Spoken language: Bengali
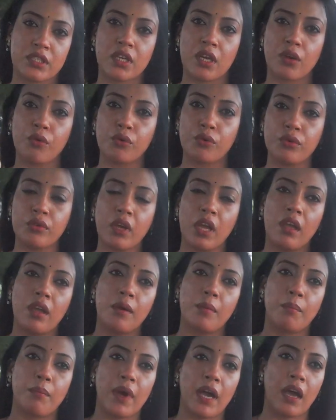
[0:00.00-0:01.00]
চেষ্টা করুক
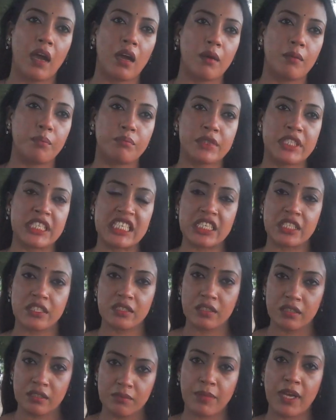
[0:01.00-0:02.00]
বা
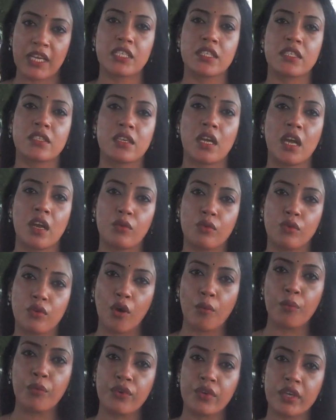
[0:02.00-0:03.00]
টিকিটের বাজেটটা আরও
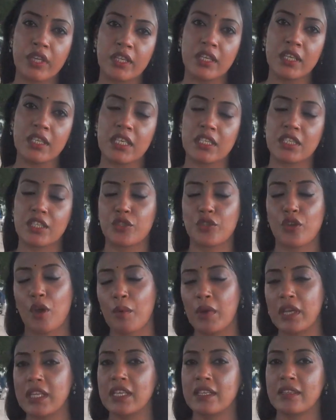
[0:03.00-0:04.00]
কম করে দেখ যাতে
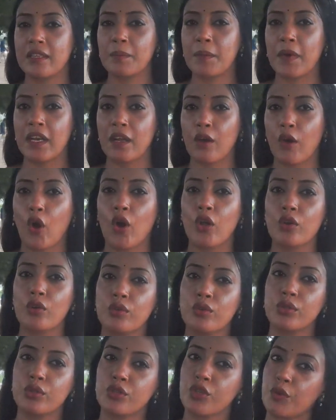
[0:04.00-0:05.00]
সবাই দেখতে পারে
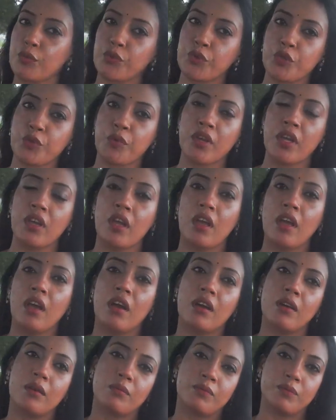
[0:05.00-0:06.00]
হলগুলো সবসময়
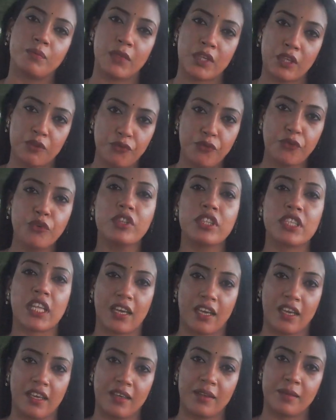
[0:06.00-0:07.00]
মানে ফুল
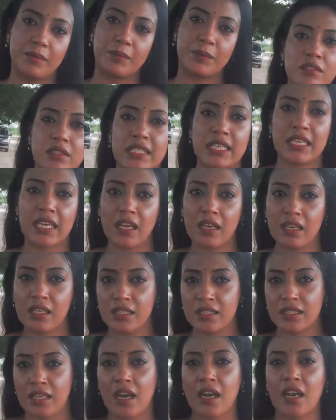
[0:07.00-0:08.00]
থাকে
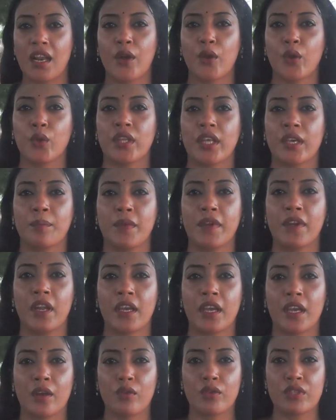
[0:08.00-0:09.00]
যেখানেই যার নাটক দেখবেন
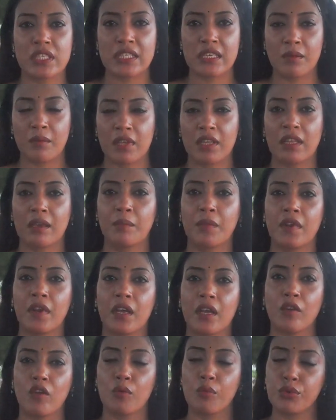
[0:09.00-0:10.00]
না কেন সিনেমা দেখবেন
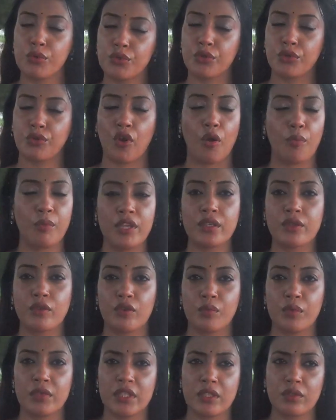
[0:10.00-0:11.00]
না কেন অবশ্যই কমেন্ট
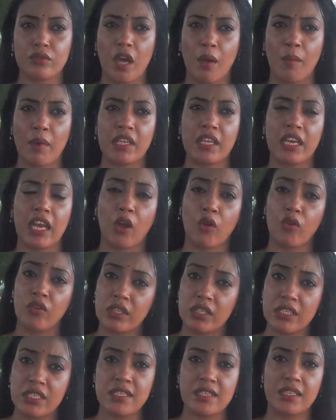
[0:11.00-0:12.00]
করবেন যেহেতু আমাদের এখন
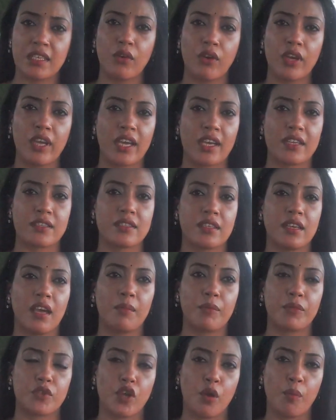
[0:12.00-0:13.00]
ইজি হয়ে গেছে
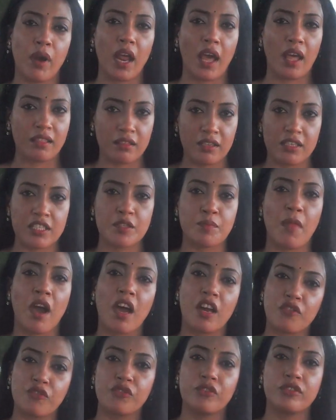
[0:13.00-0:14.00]
সবার হাতে
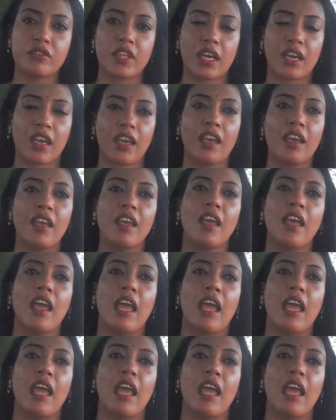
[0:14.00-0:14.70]
স্মার্টফোন থাকে